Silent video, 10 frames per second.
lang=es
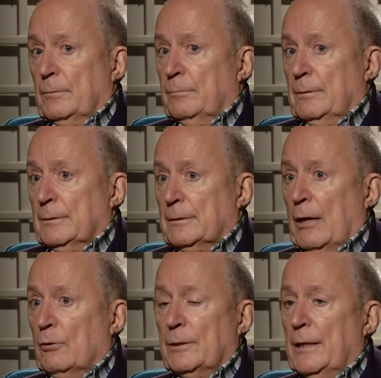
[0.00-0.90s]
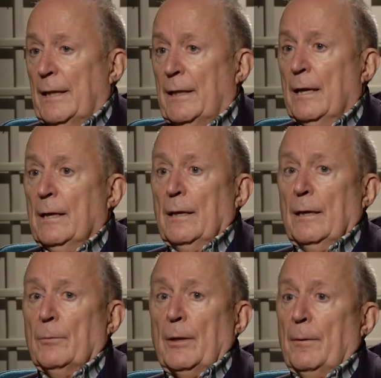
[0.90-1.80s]
está condenada
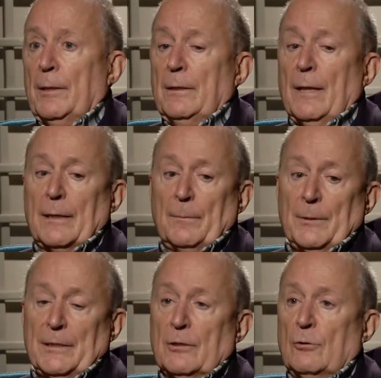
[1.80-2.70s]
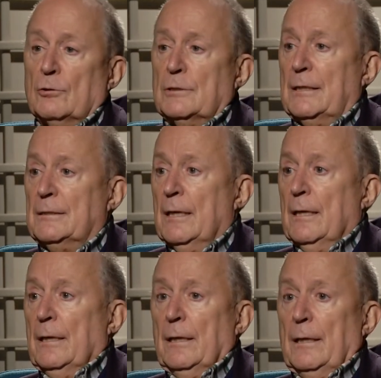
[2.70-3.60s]
en buena medida a repetir cosas
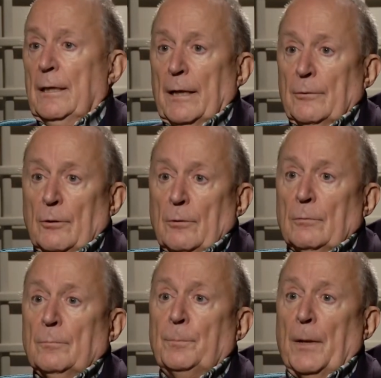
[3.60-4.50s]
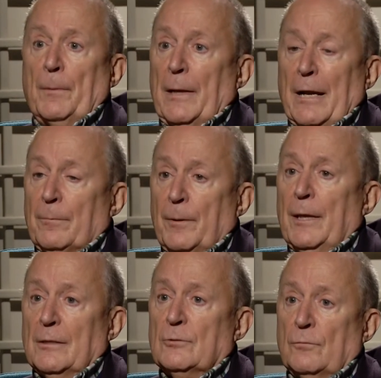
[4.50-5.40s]
y a no preparar
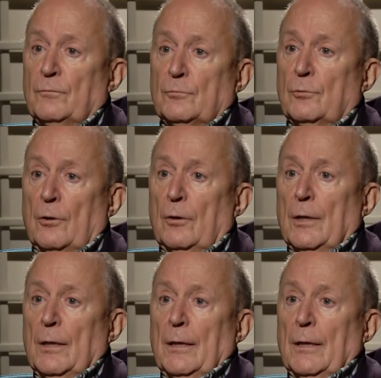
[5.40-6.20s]
bien su futuro.